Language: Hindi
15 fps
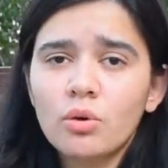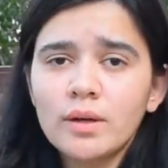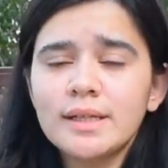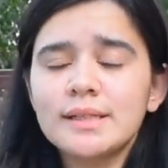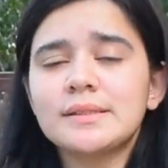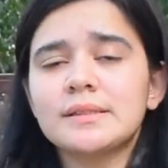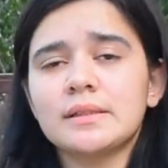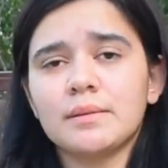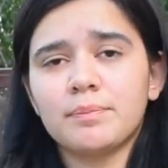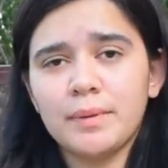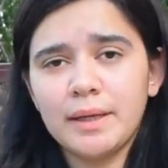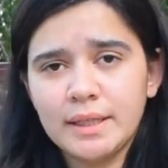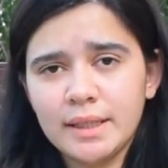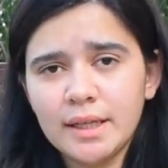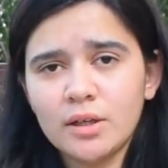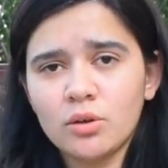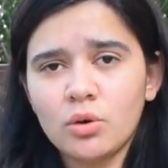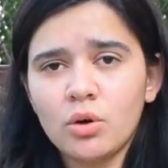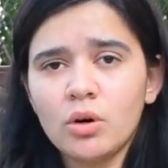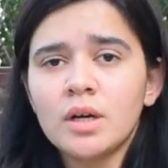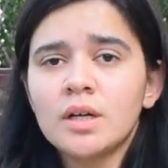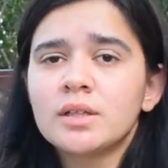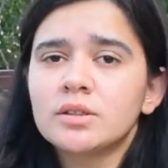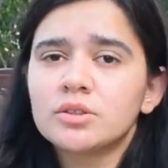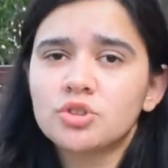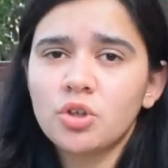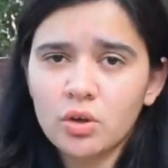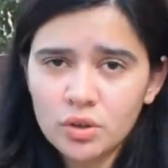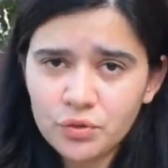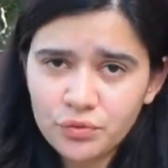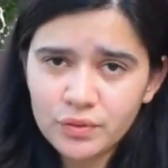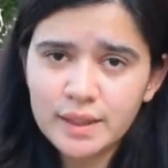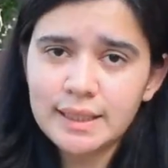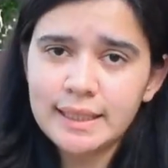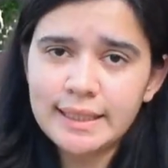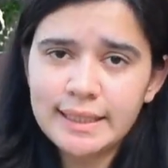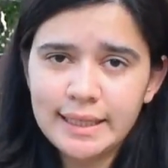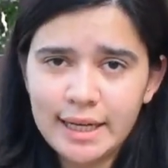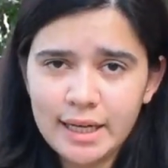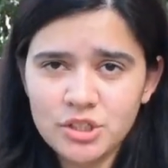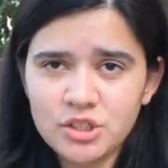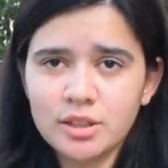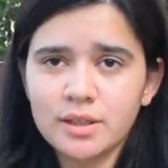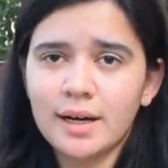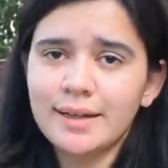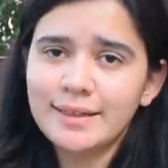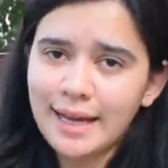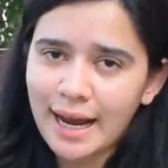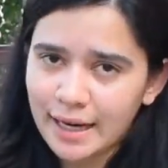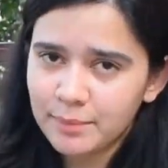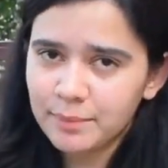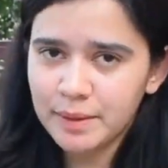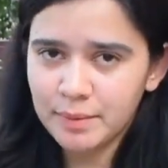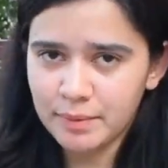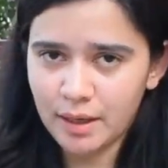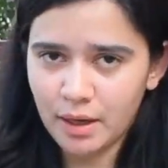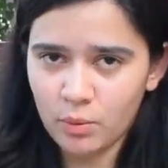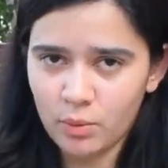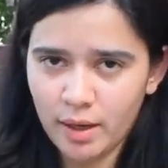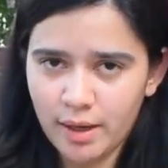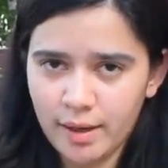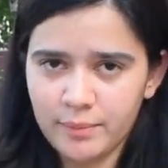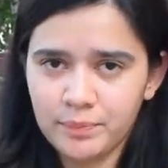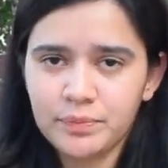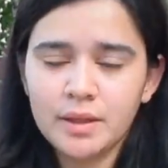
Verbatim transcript: इस पेंटिंग को जोग्राफिकल इंडिकेशन का टैग भी मिला हुआ है